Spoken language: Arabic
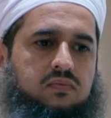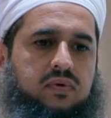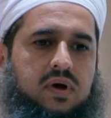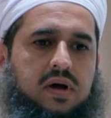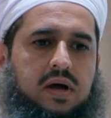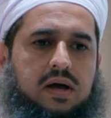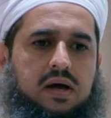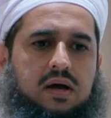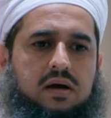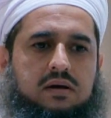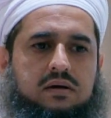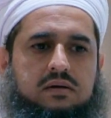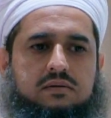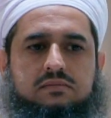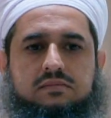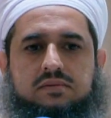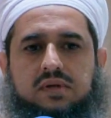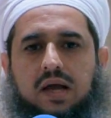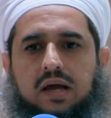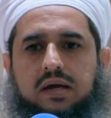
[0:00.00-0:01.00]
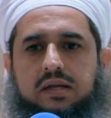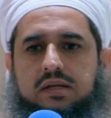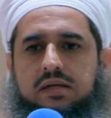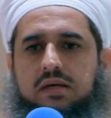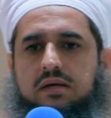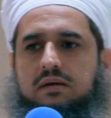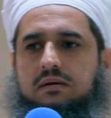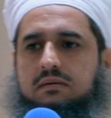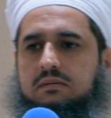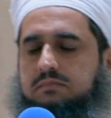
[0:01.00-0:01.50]

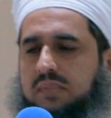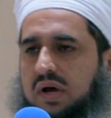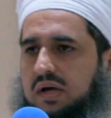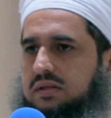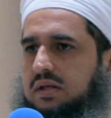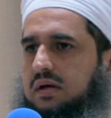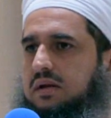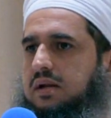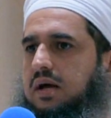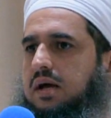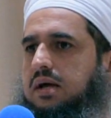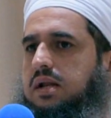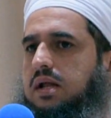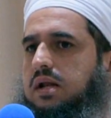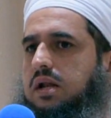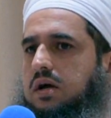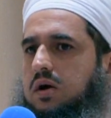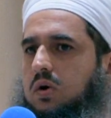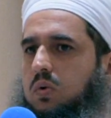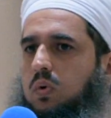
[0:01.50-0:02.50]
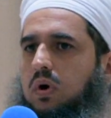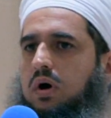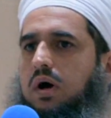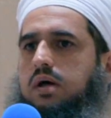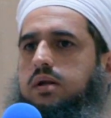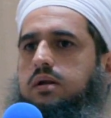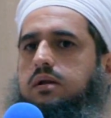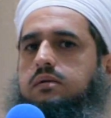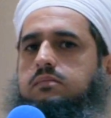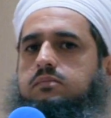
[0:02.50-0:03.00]
فيعني بادرنا إلى
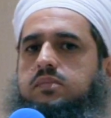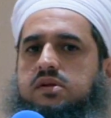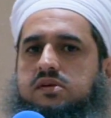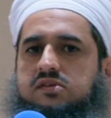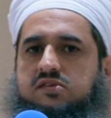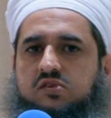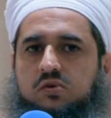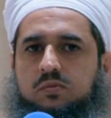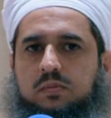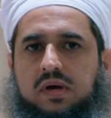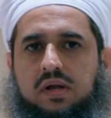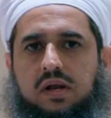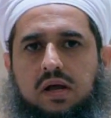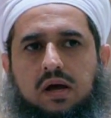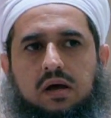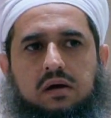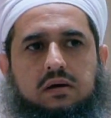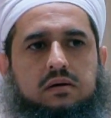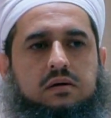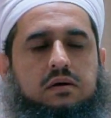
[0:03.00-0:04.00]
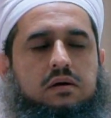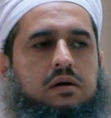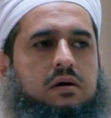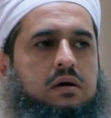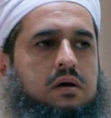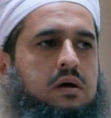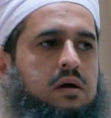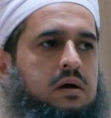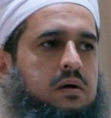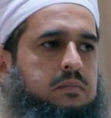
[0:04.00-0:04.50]
الإخوان من الزملاء
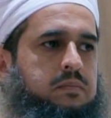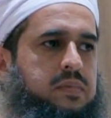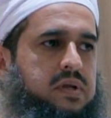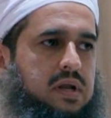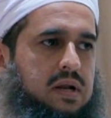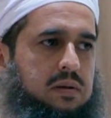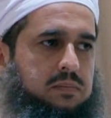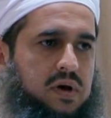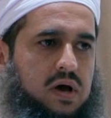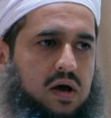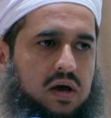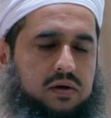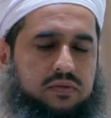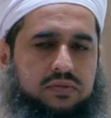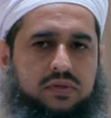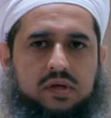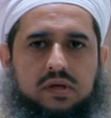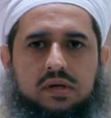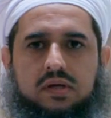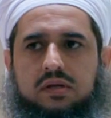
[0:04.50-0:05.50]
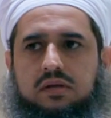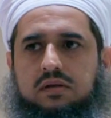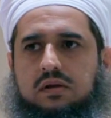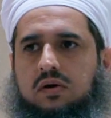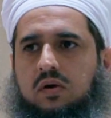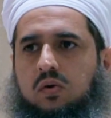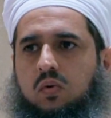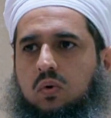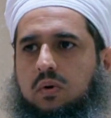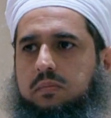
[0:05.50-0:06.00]
من الباحثين
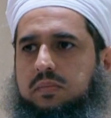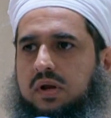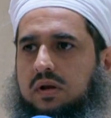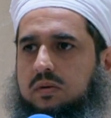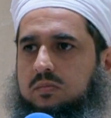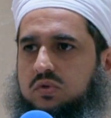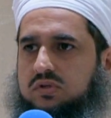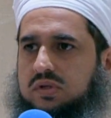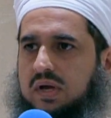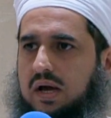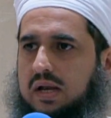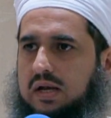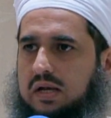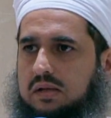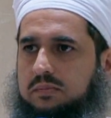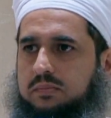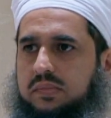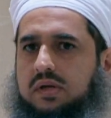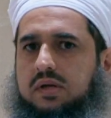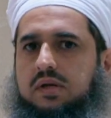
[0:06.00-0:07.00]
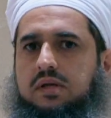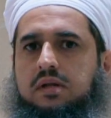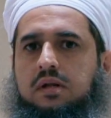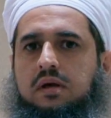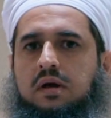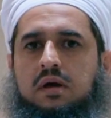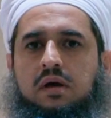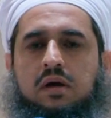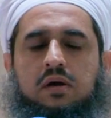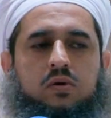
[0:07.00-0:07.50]
ومن المتعلمين
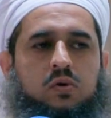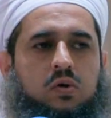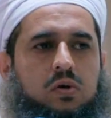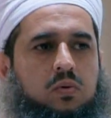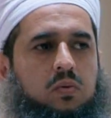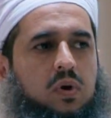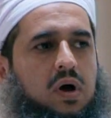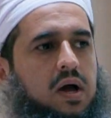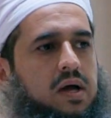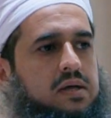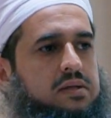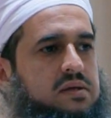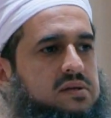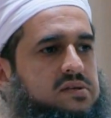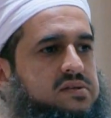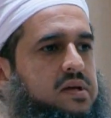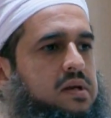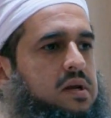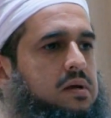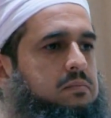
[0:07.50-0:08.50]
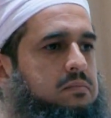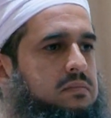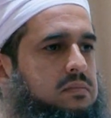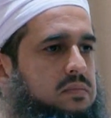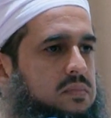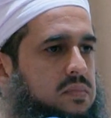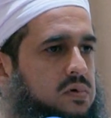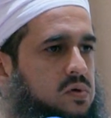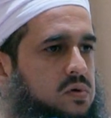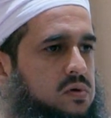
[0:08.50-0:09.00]
كل واحد يستلم
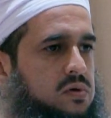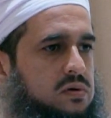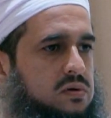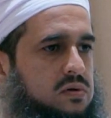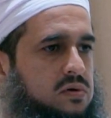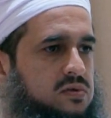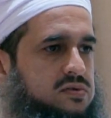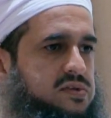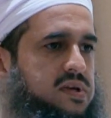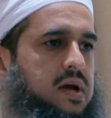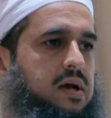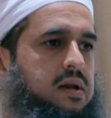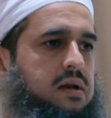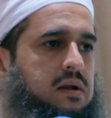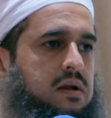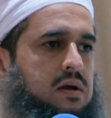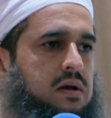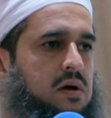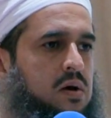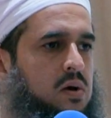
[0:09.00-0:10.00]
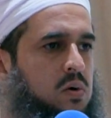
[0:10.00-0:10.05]
جزءا